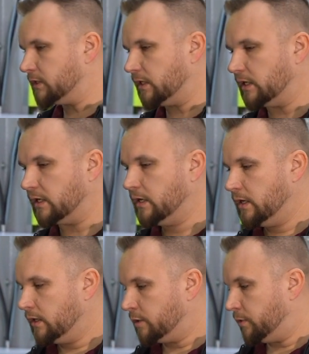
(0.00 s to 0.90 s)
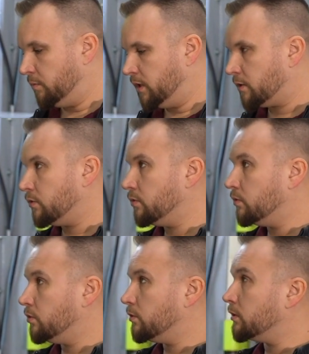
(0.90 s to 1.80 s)
стола. К примеру,
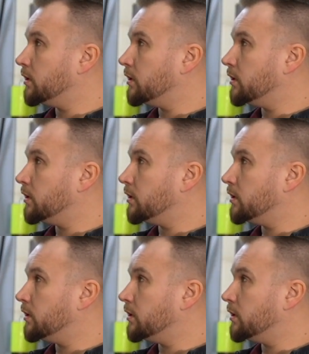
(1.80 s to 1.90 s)
у